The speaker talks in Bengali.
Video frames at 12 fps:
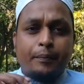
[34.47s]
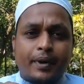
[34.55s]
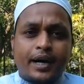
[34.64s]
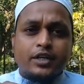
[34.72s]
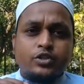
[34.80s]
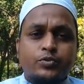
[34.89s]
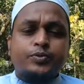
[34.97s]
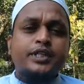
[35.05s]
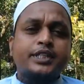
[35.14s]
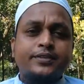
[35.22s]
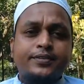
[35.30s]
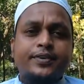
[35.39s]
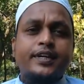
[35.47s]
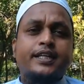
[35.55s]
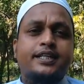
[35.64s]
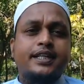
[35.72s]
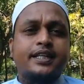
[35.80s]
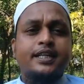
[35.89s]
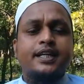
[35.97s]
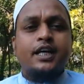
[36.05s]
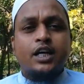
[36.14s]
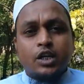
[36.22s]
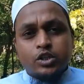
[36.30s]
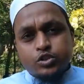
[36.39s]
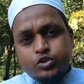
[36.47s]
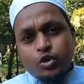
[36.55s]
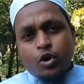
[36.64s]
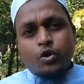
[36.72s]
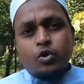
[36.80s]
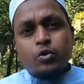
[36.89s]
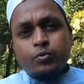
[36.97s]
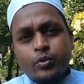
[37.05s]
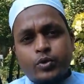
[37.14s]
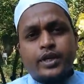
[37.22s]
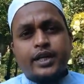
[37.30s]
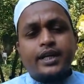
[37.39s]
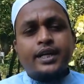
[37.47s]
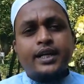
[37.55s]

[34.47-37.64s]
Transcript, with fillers: মাংসপেশি ফেটে জখম হয়ে